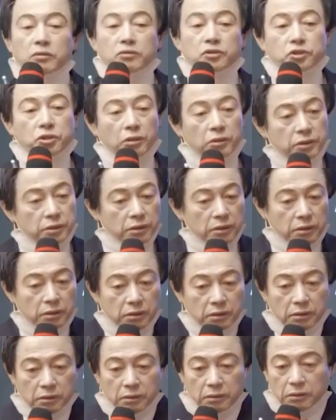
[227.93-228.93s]

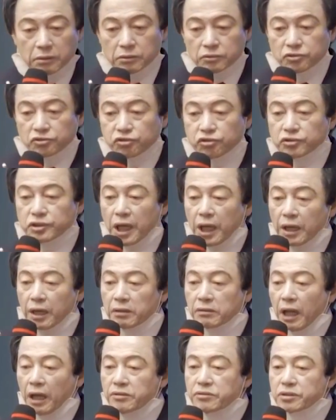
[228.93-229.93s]
전혀
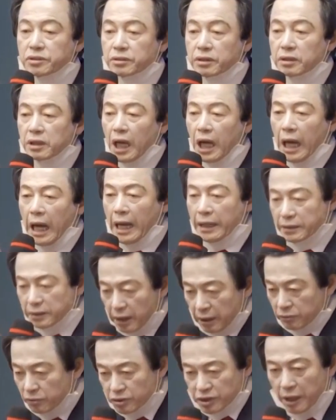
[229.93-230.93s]
수사의 단서를 한
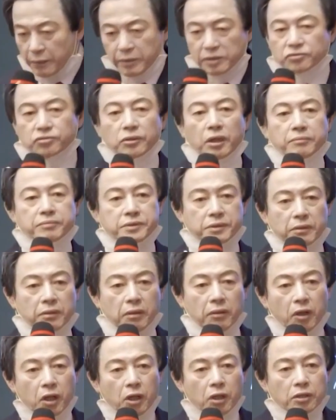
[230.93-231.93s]
개도 잡을 수가
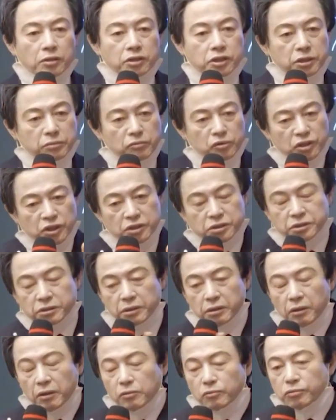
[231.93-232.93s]
없어. 지문이
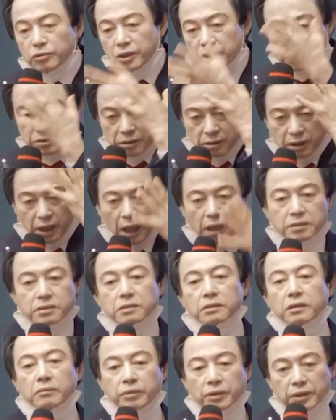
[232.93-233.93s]
있어, 얼굴이 있어 다
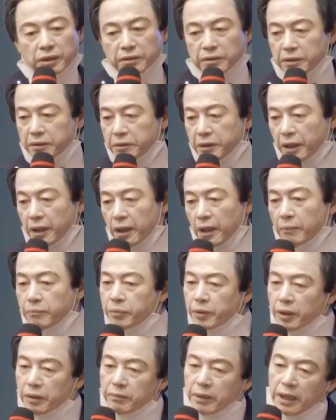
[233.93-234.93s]
썩어버렸는데
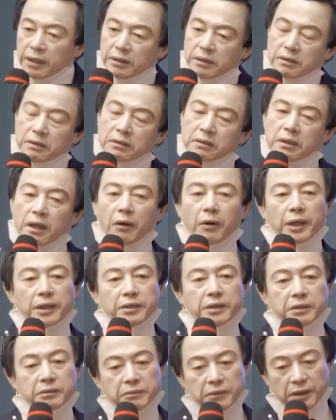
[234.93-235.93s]
뼈만
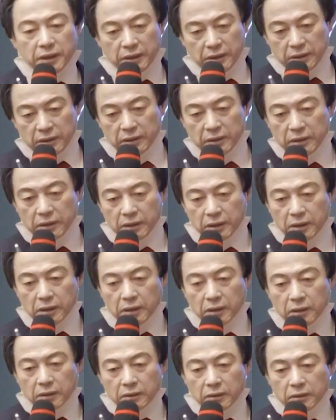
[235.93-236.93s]
나왔는데
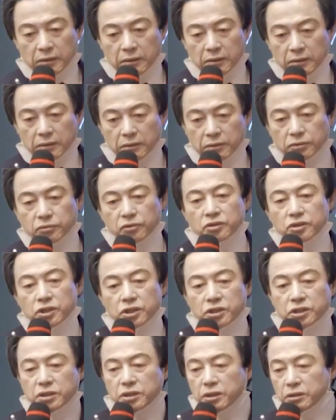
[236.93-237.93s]
그것도
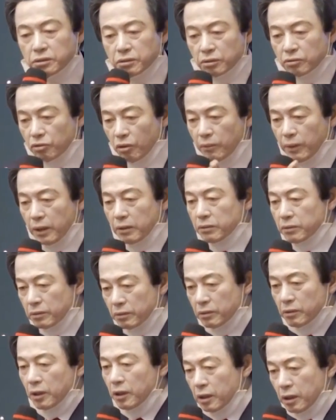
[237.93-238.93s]
시신이 여러 토막으로
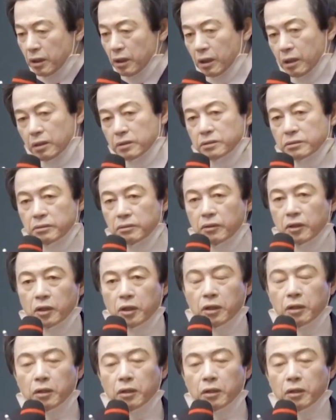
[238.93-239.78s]
해가지고